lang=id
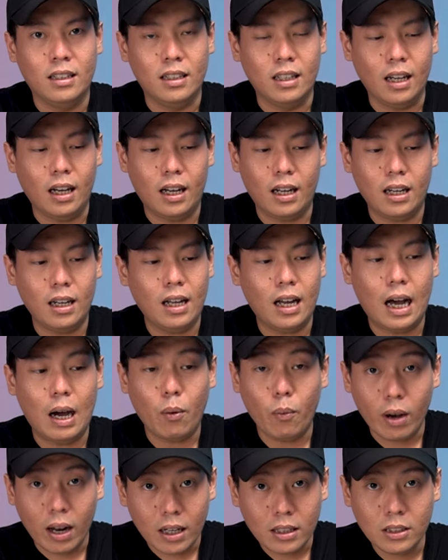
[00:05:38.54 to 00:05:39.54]
Ya karena
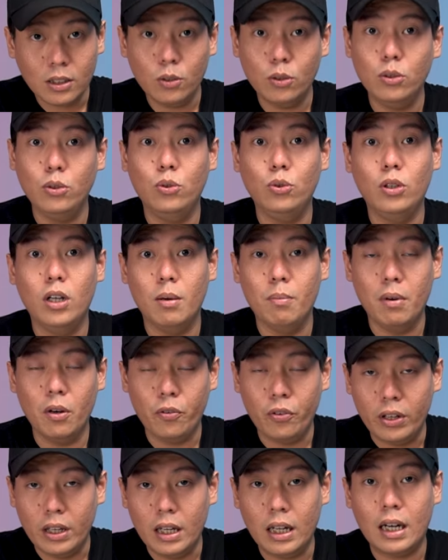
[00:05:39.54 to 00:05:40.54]
awalnya gue juga
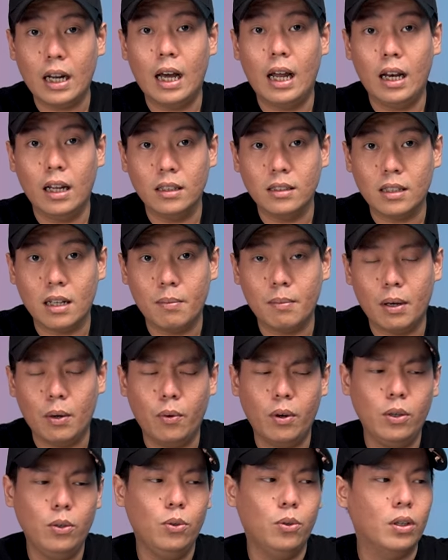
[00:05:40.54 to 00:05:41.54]
berpikir hal yang sama.
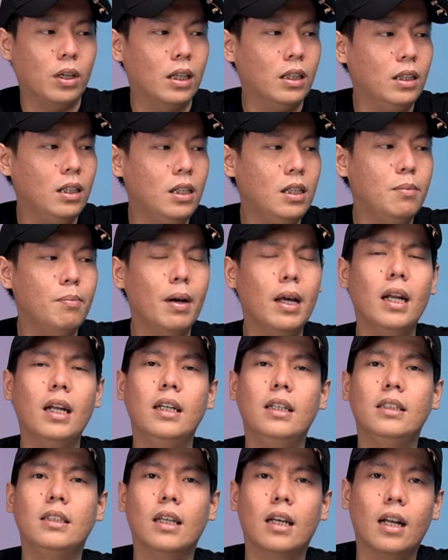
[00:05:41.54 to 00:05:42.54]
Waduh nanti
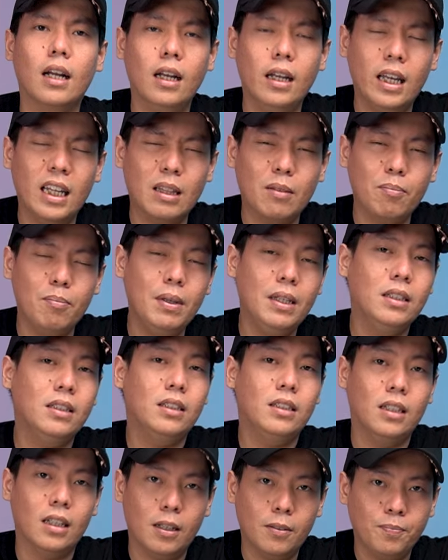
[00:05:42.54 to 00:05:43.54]
gimana nih cara lihat
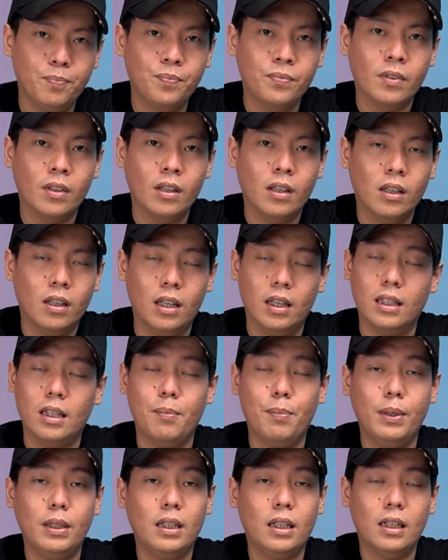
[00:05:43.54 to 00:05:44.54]
binsnya Ya
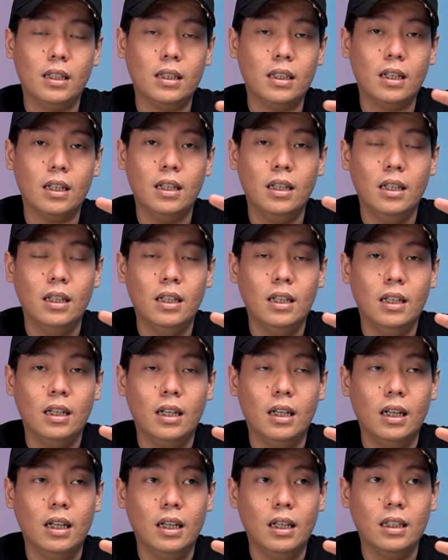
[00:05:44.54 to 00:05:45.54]
tapi ternyata
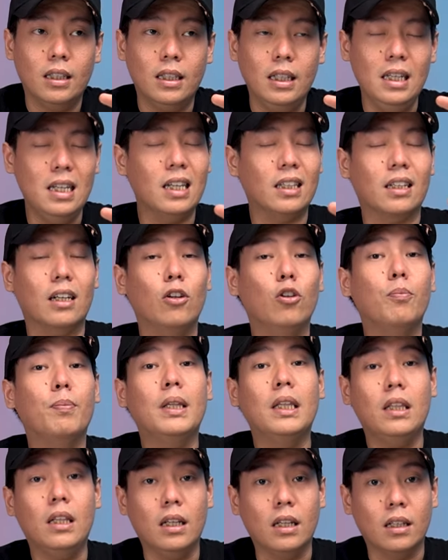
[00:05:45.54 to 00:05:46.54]
uh, tidak terlalu
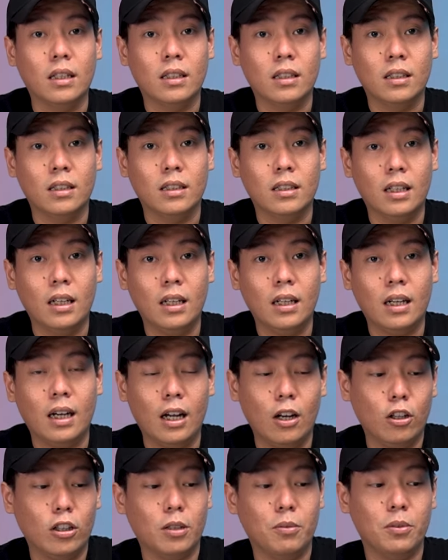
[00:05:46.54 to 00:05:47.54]
penting ya
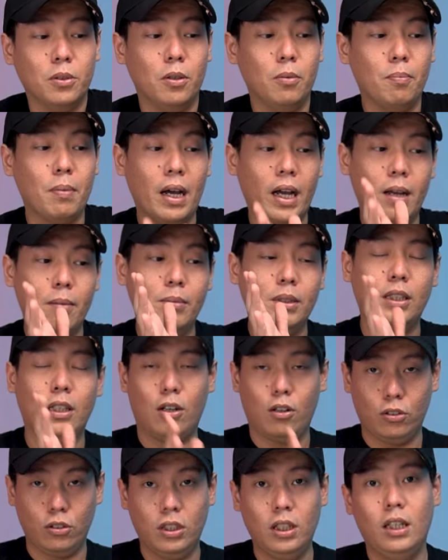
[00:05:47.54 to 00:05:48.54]
kalau teman-teman pakai
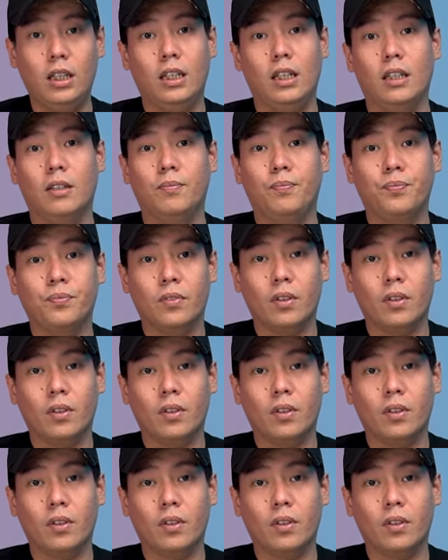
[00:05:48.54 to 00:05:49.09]
mesin roasting ini.